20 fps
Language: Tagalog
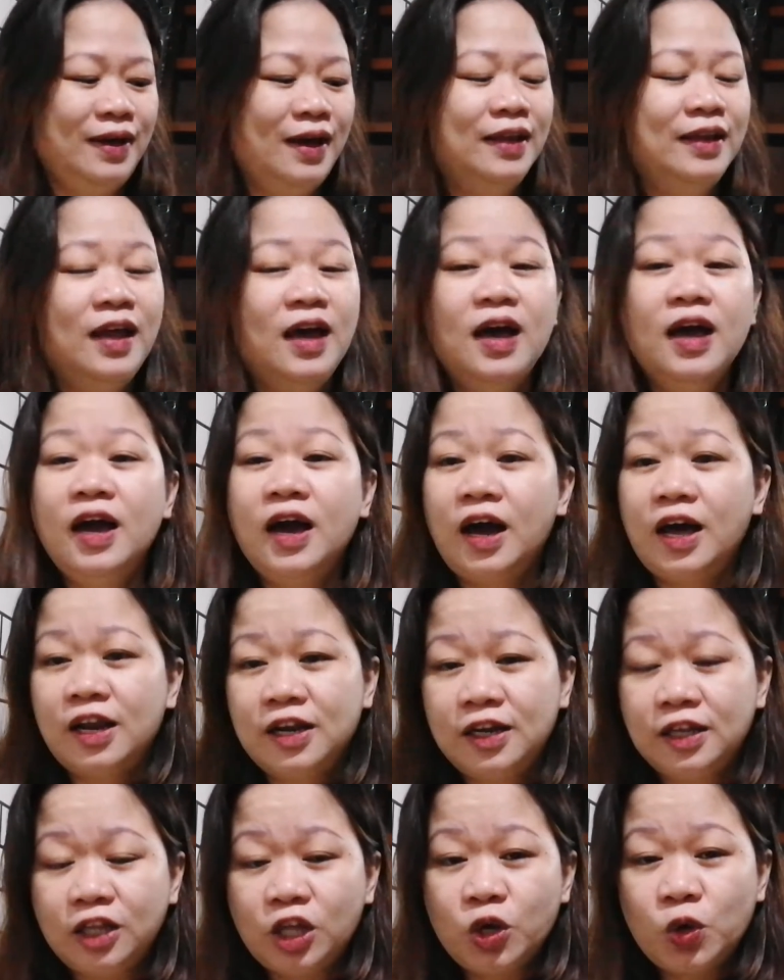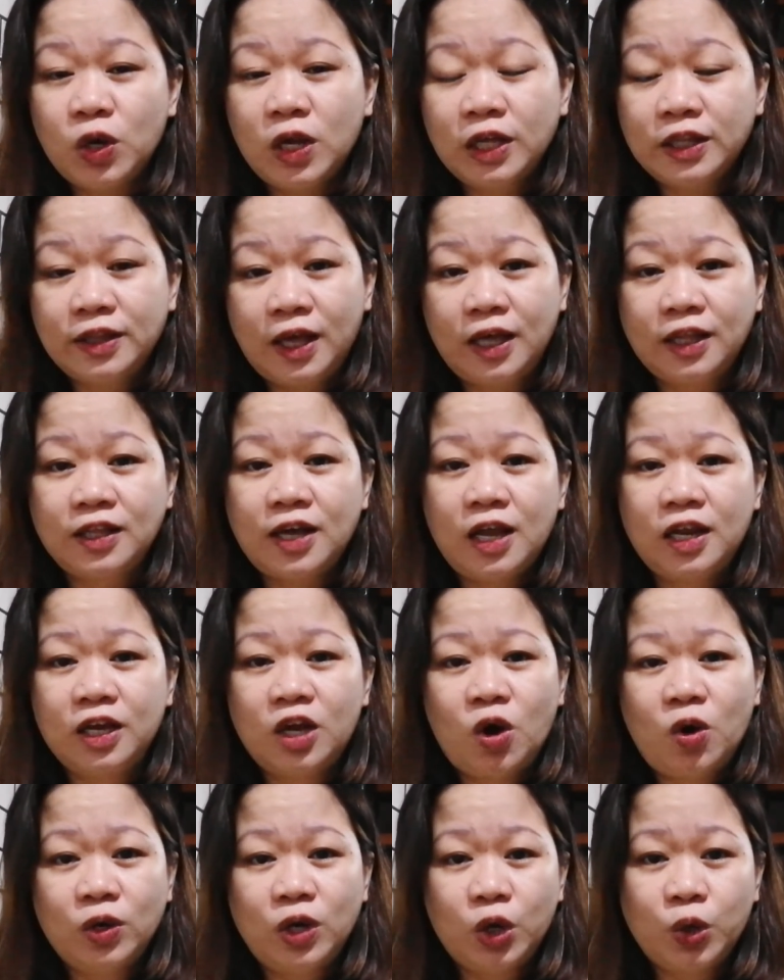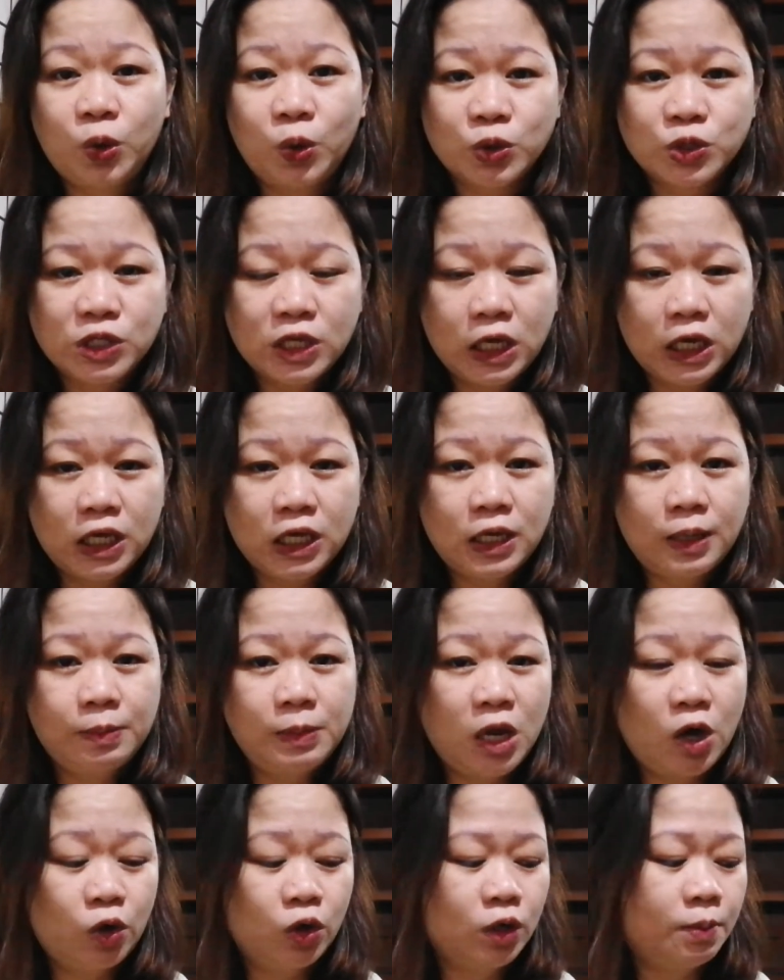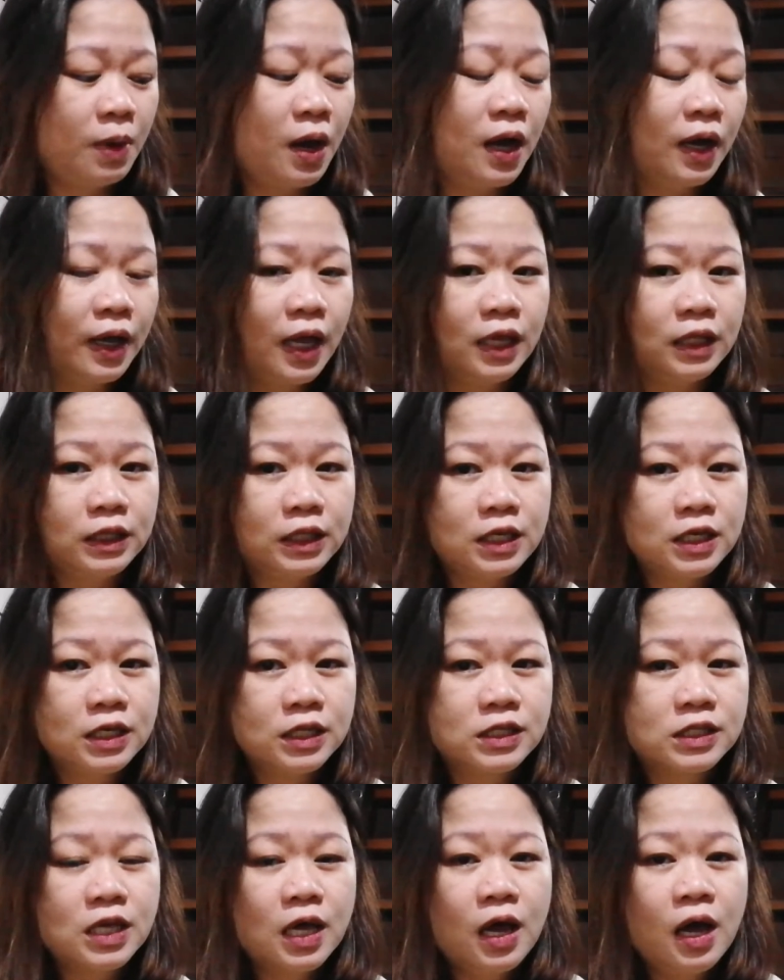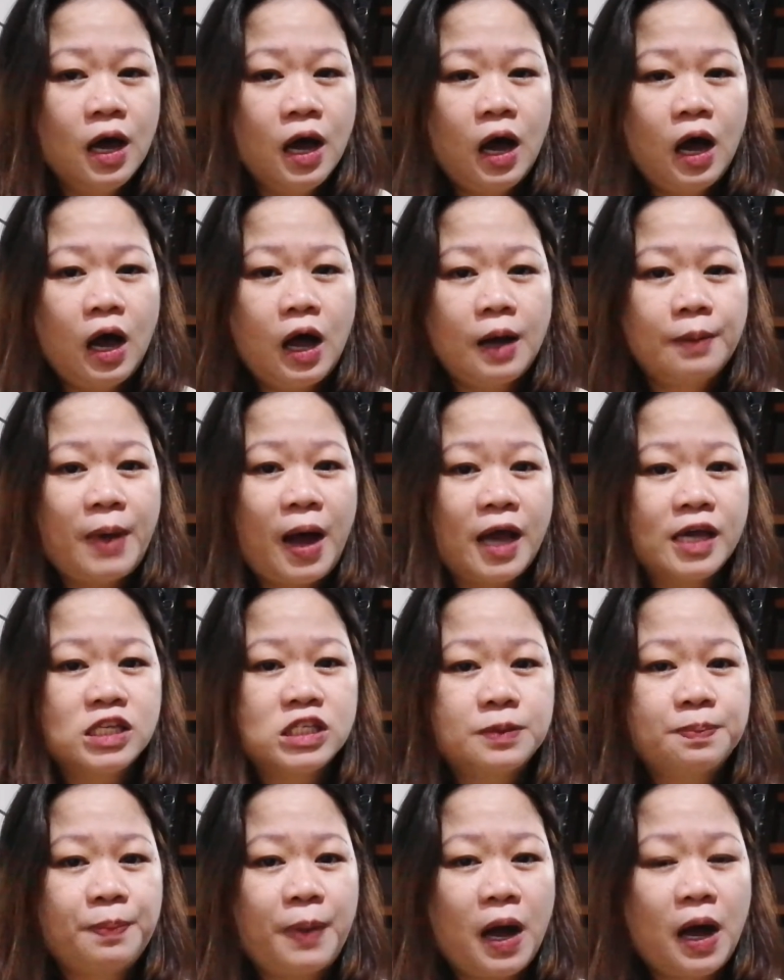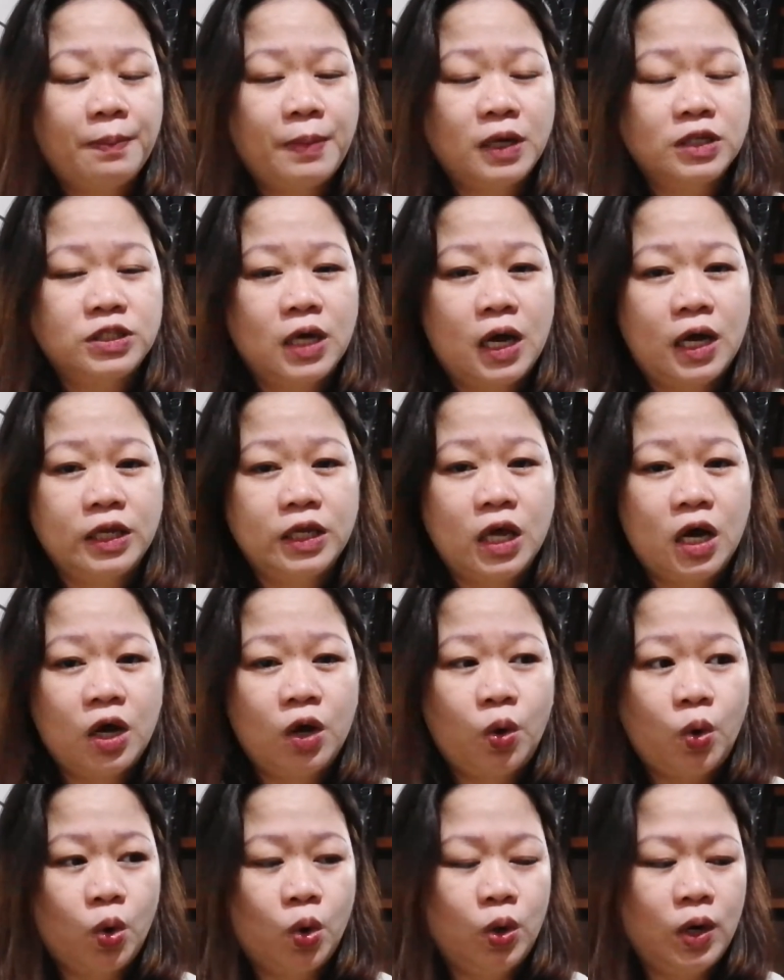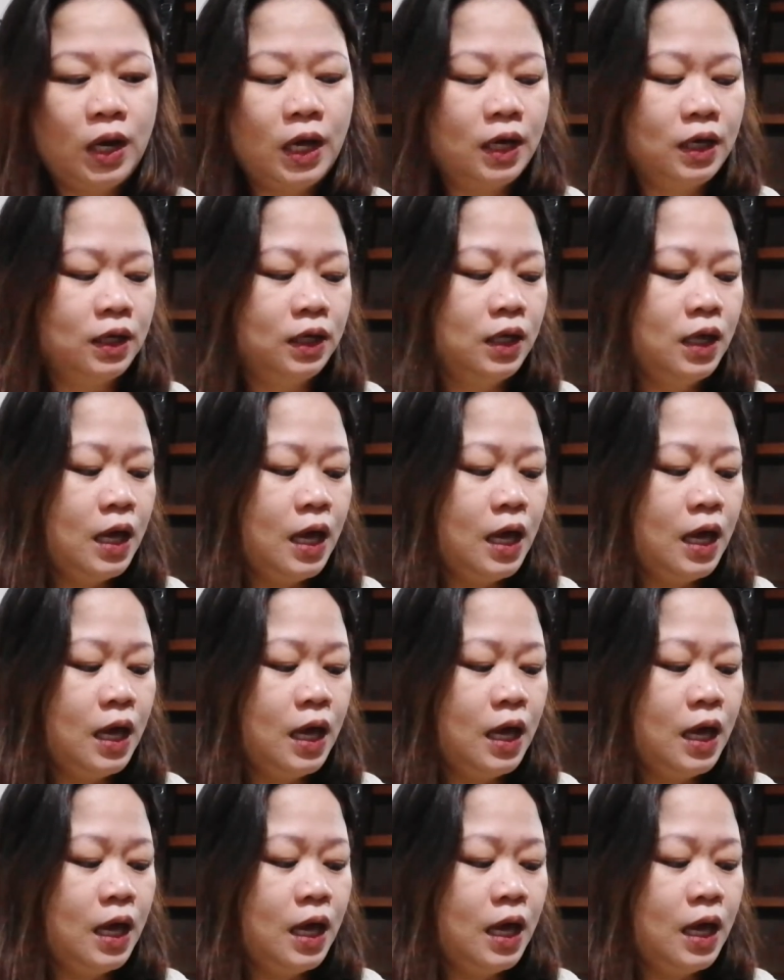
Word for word: Ayan. Kararating ko lang din, galing ako ng grocery, namili ako ng mga candies, um, ice pop at saka ng cola.